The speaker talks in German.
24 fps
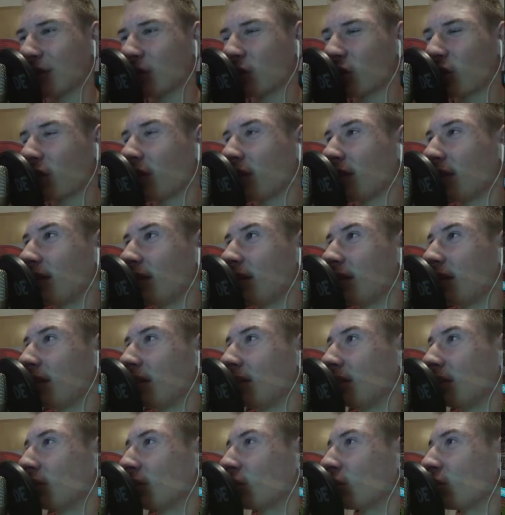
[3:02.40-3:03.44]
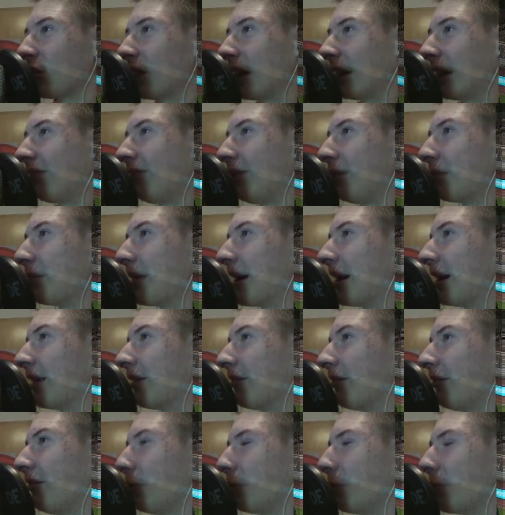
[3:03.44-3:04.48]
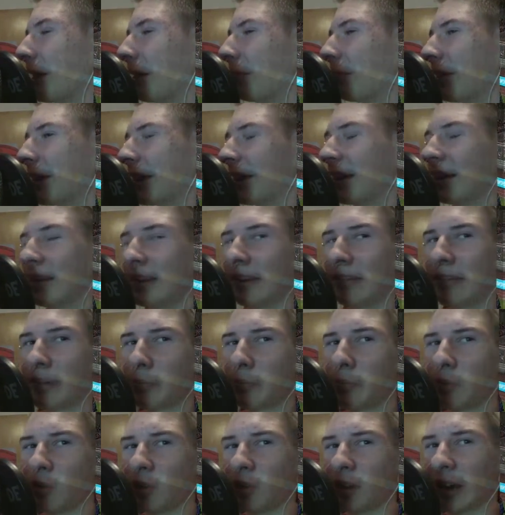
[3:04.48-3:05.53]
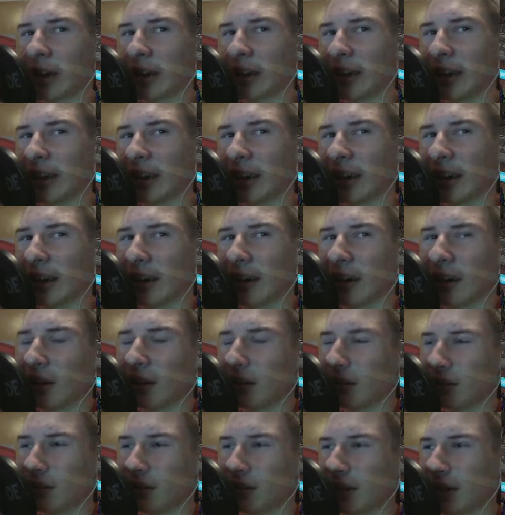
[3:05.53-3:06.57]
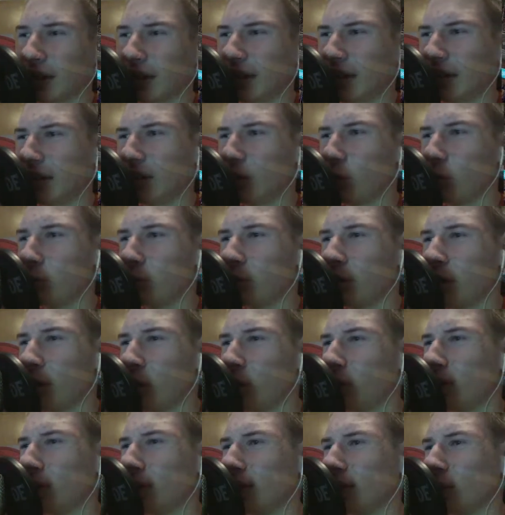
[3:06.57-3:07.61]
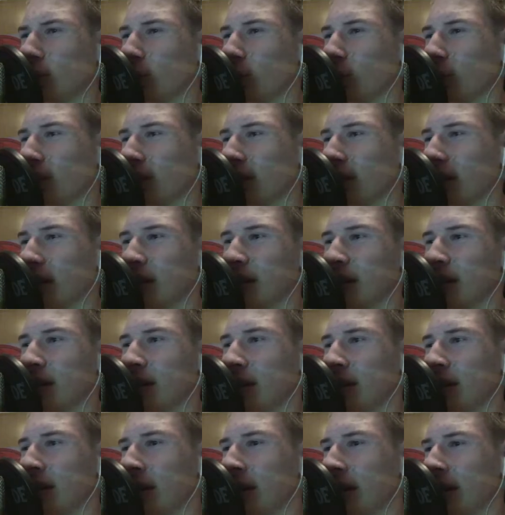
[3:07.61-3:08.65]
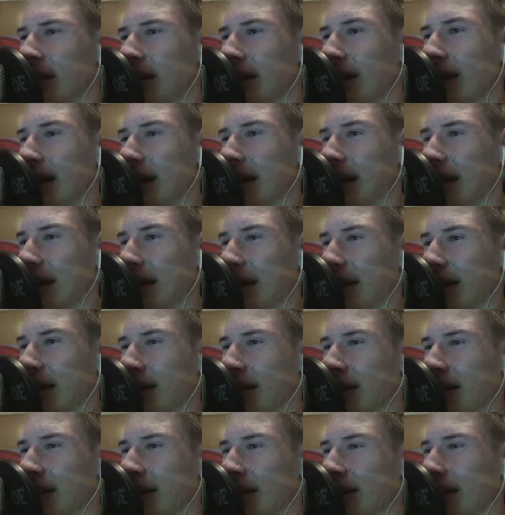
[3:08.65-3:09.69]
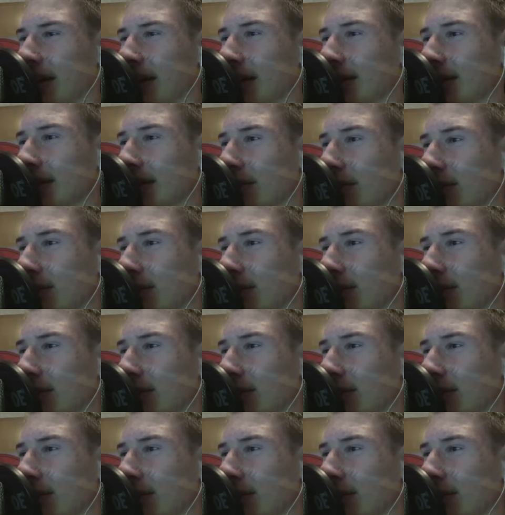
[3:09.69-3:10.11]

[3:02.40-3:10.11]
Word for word: fast schon so schlecht wie, mal, wie bei meiner Liverpool-Karriere. Da kriege ich die Übung auch nicht so gut hin. Egal. Nats